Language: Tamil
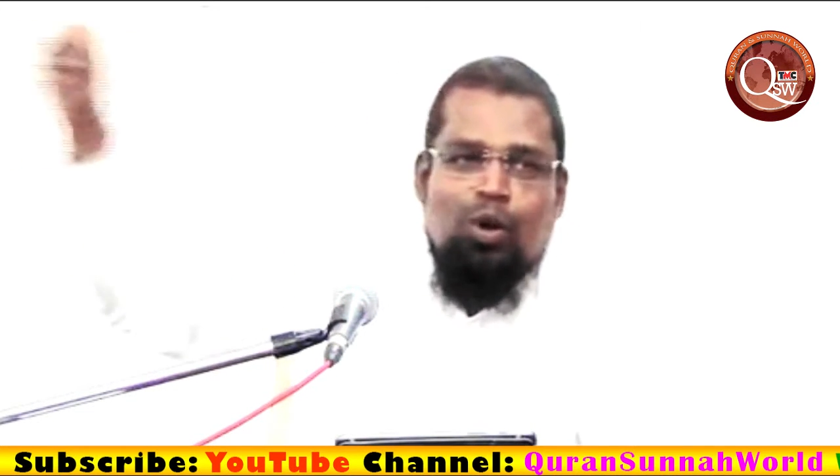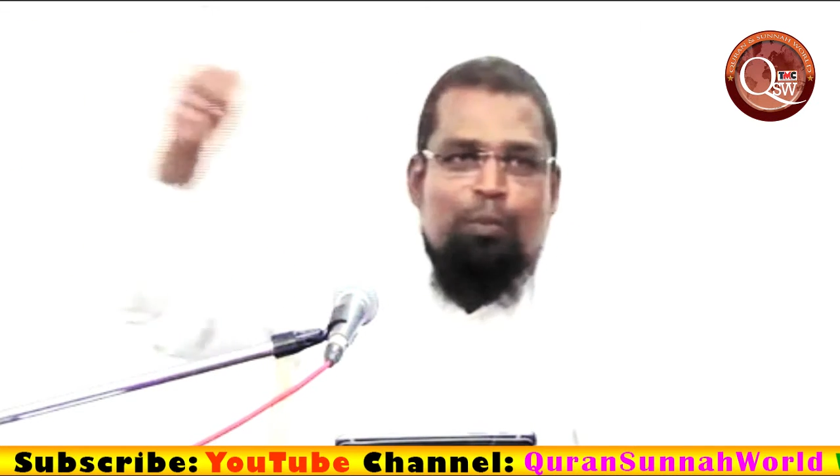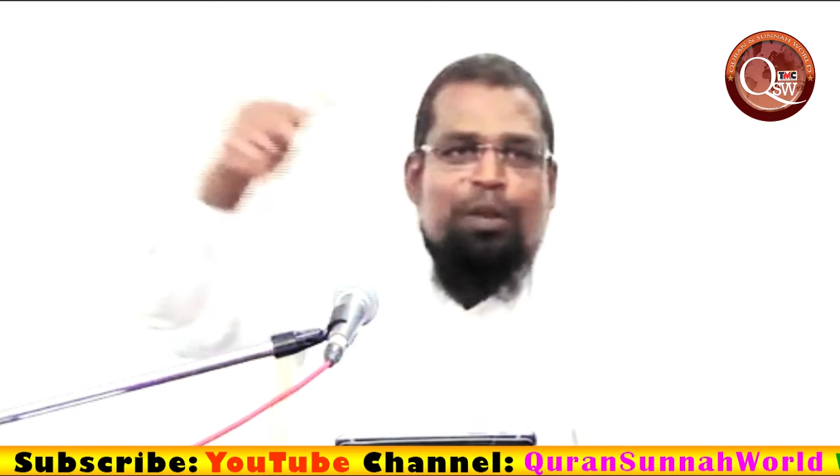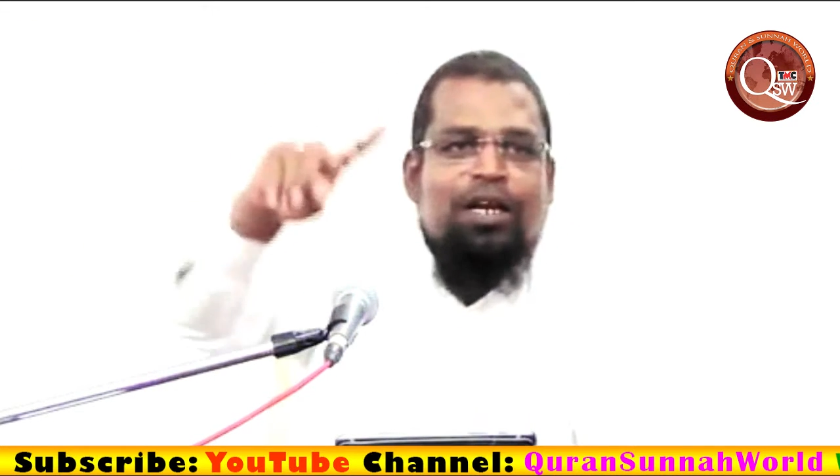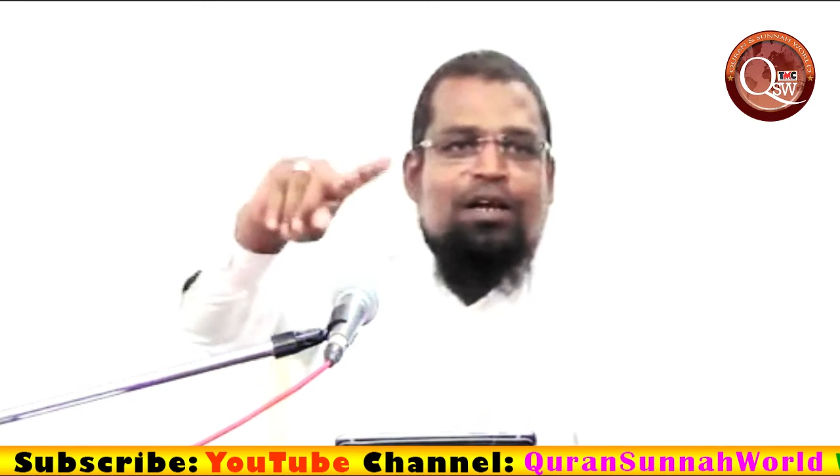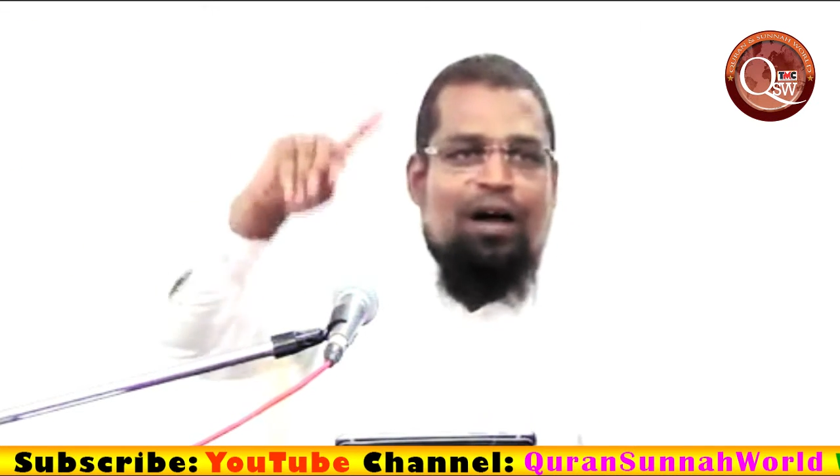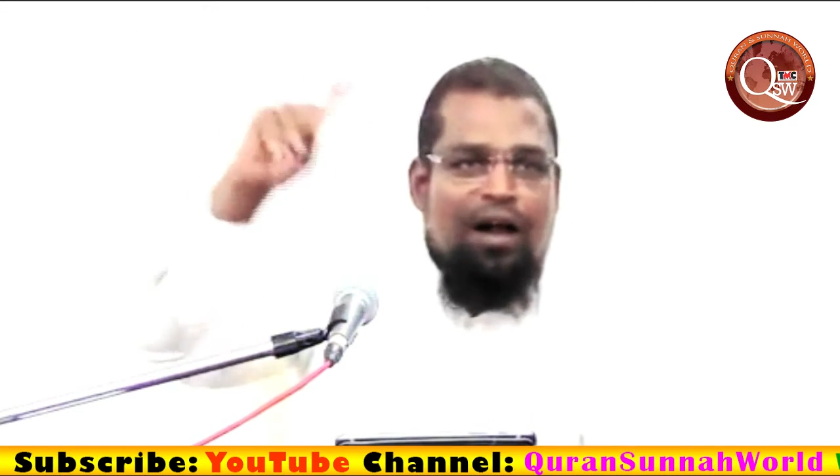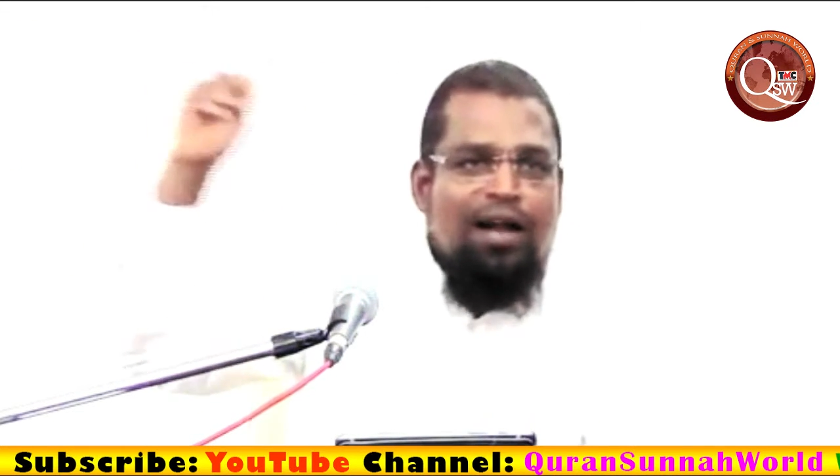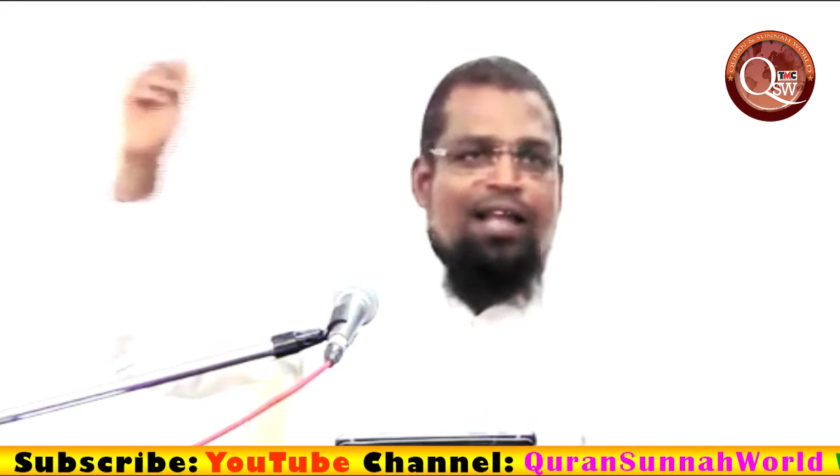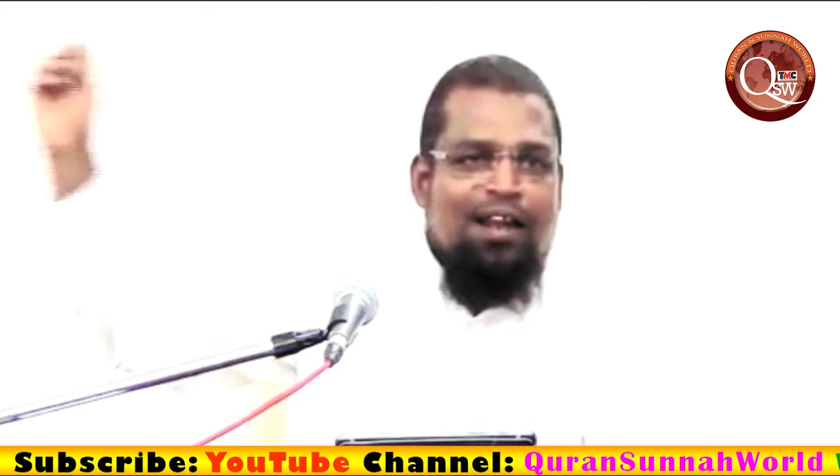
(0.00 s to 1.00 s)
உடுப்பதற்கு
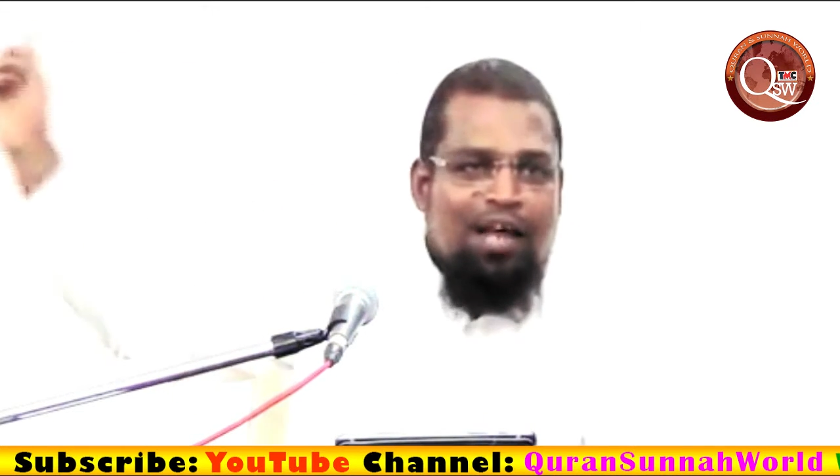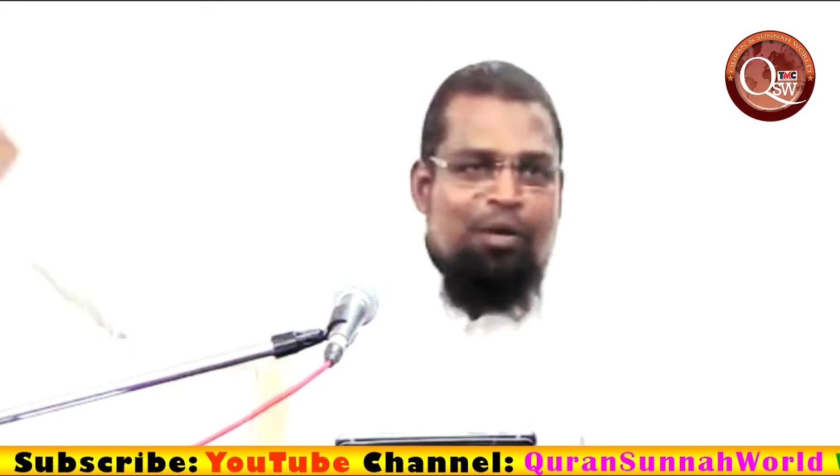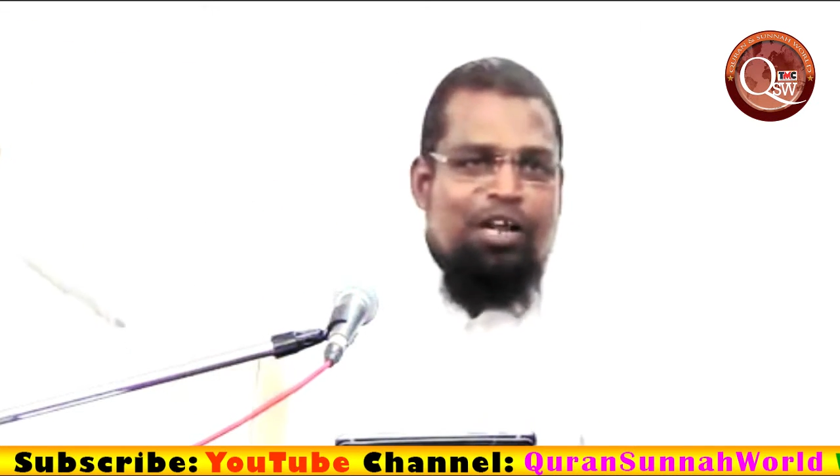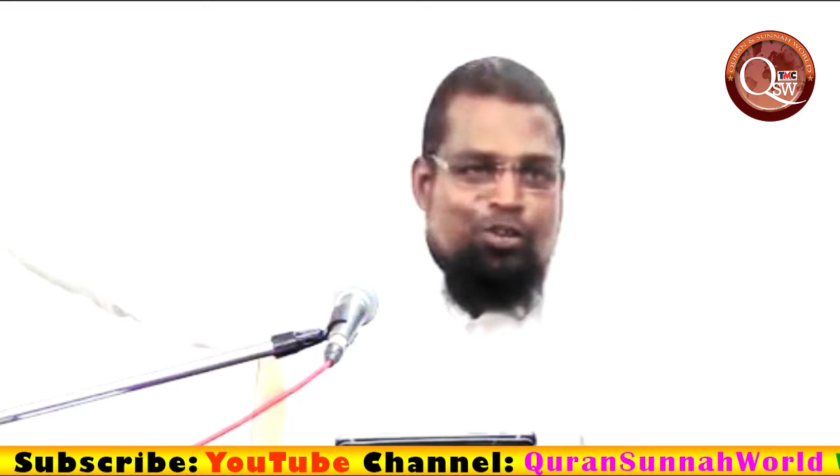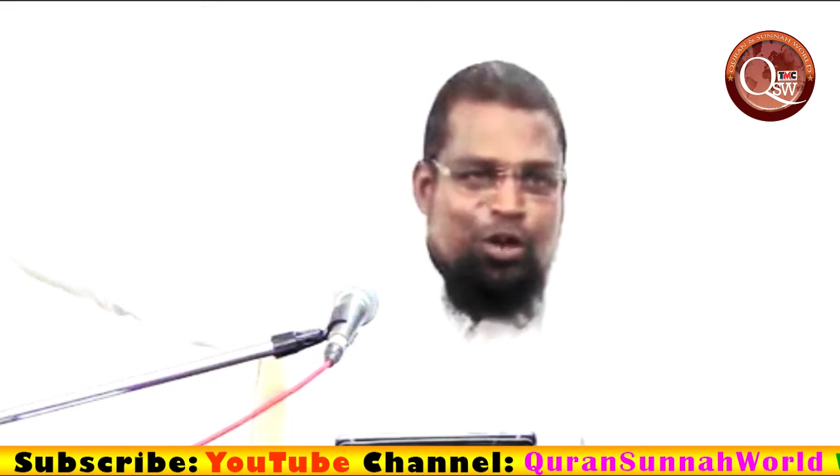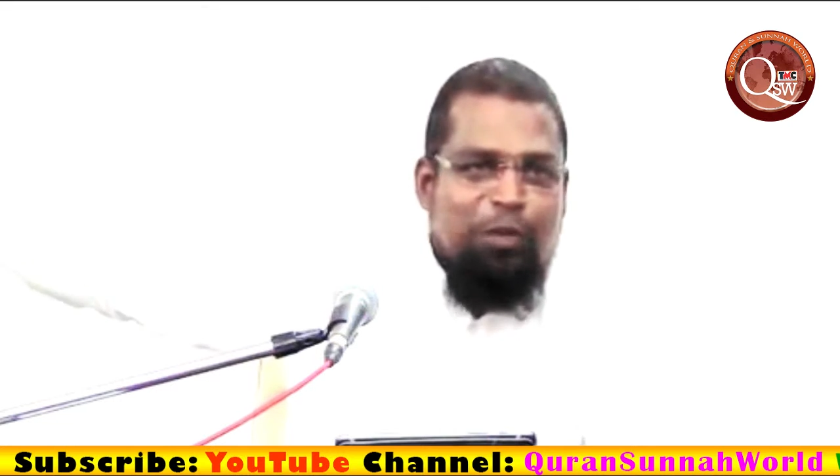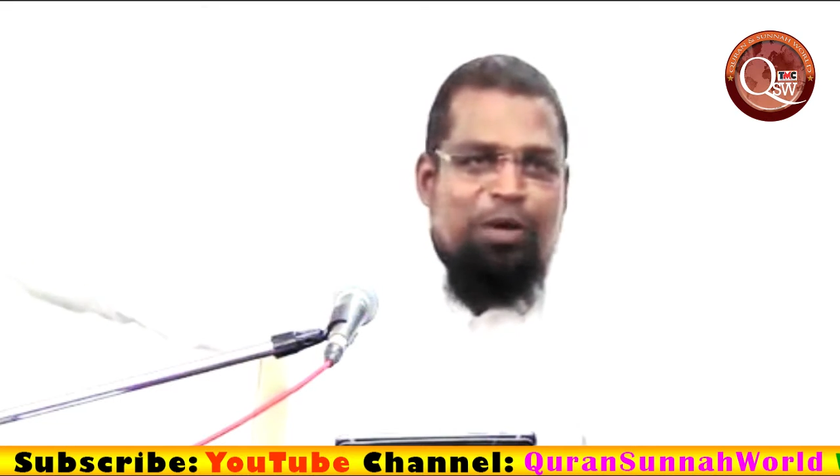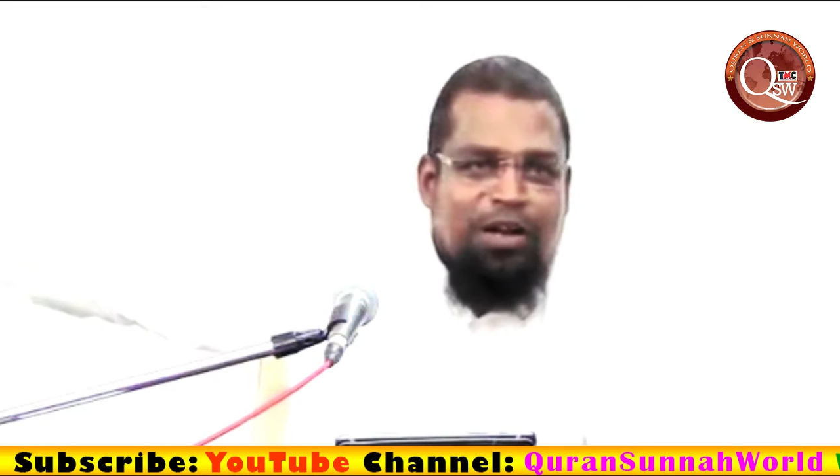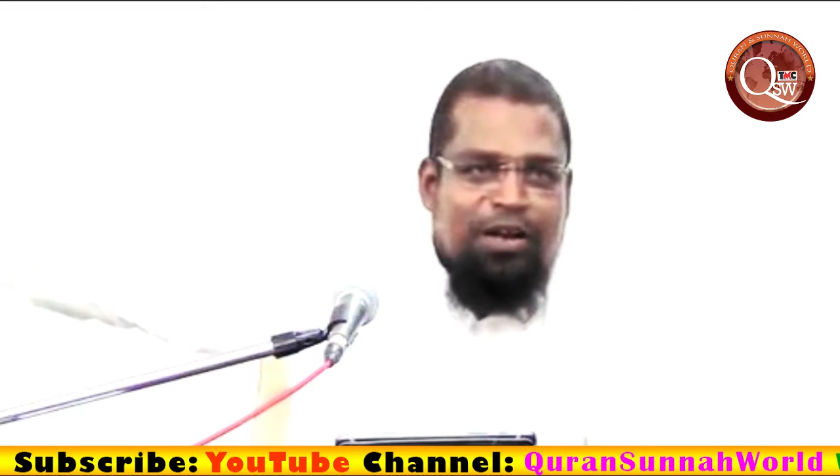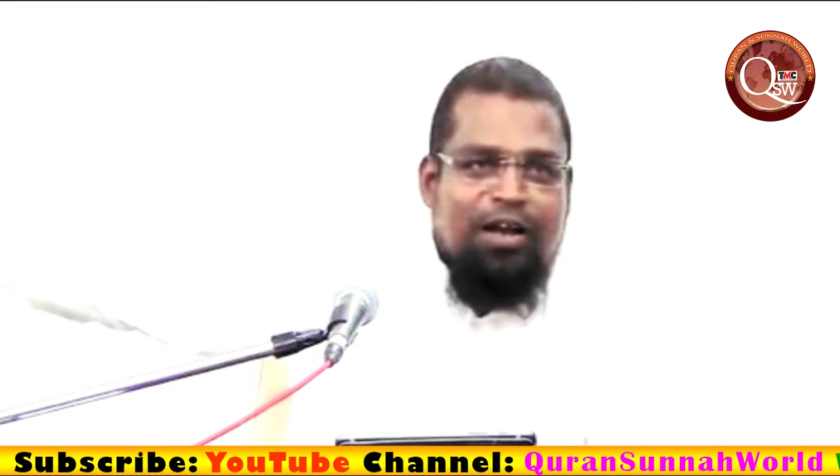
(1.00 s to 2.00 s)
ஆடை இல்லாமல் எத்தனை
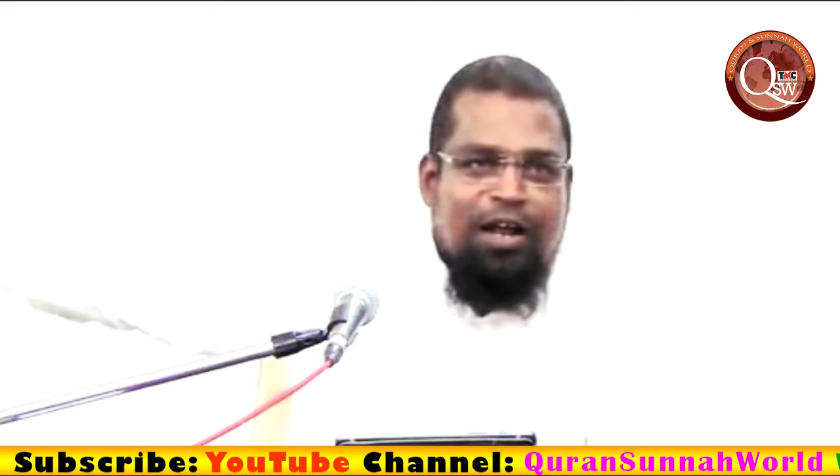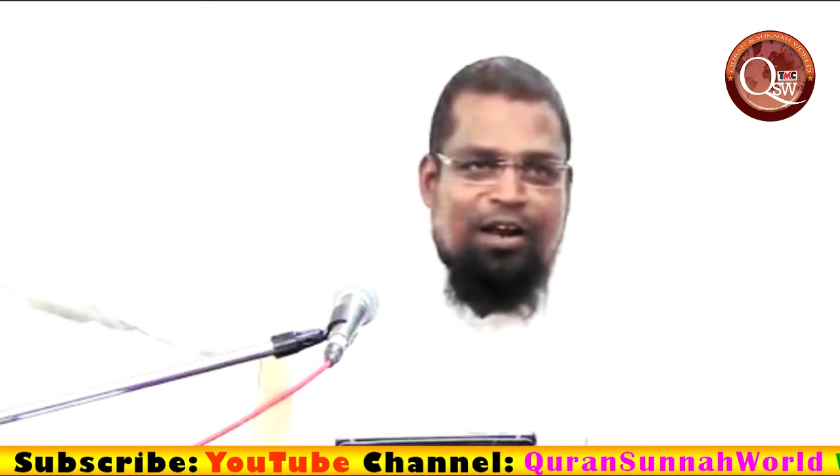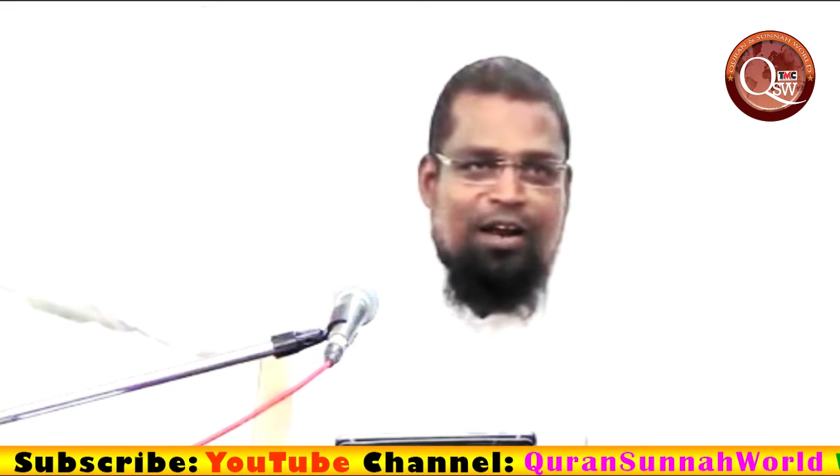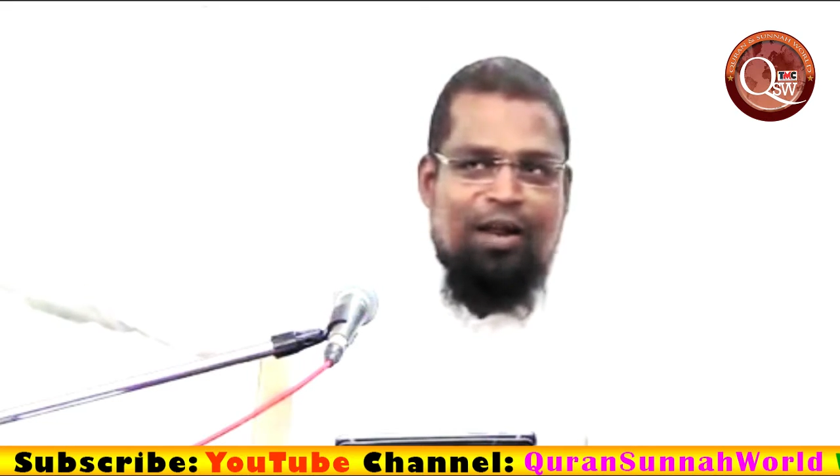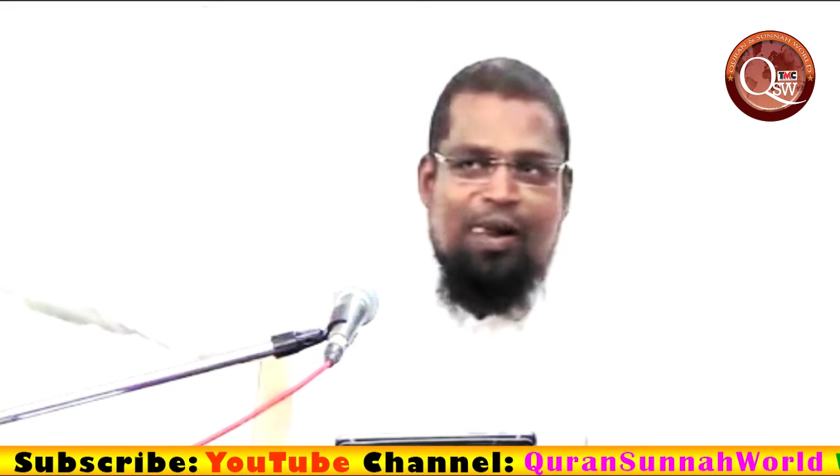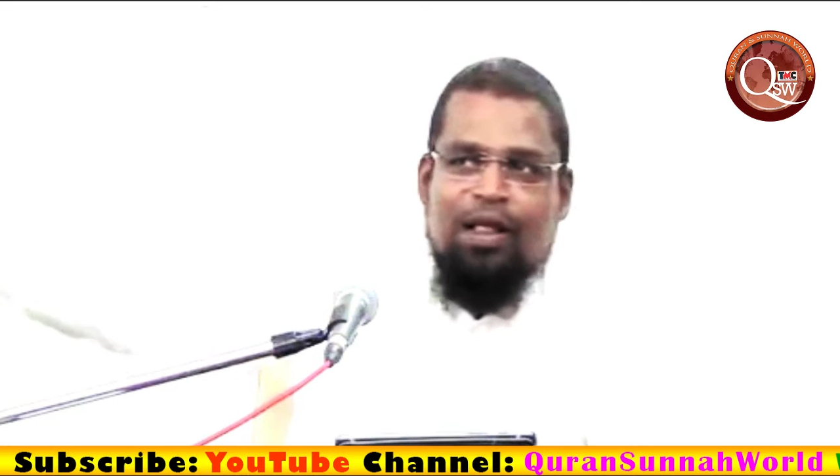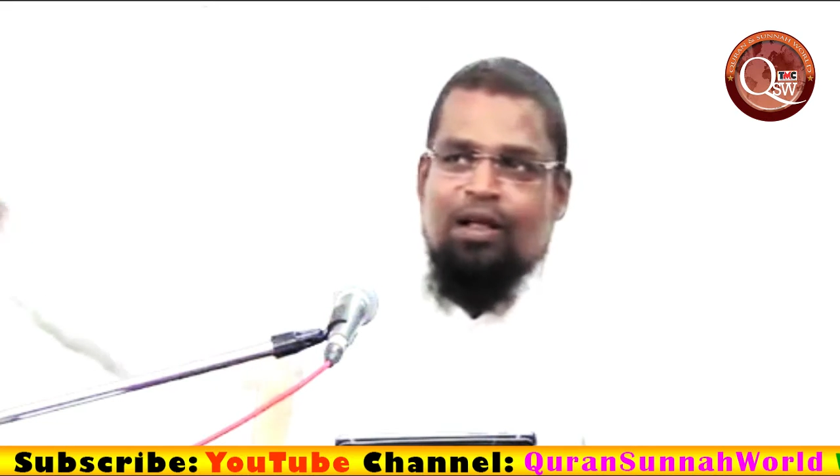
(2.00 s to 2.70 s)
பேர் இருக்கிறார்கள்